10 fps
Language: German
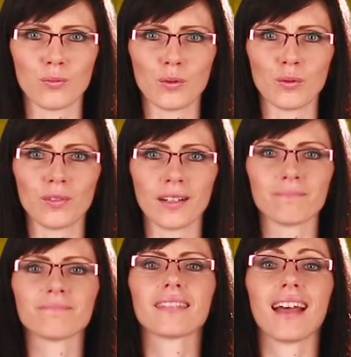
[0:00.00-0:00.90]
Pullover.
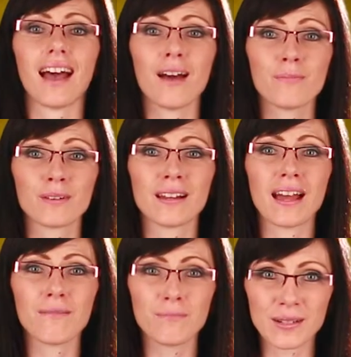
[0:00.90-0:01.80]
April,
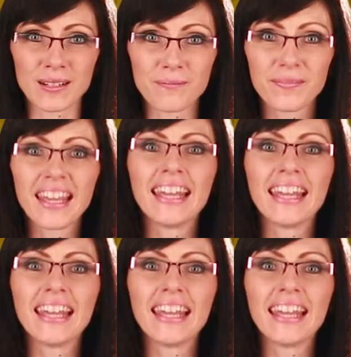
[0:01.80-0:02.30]
April.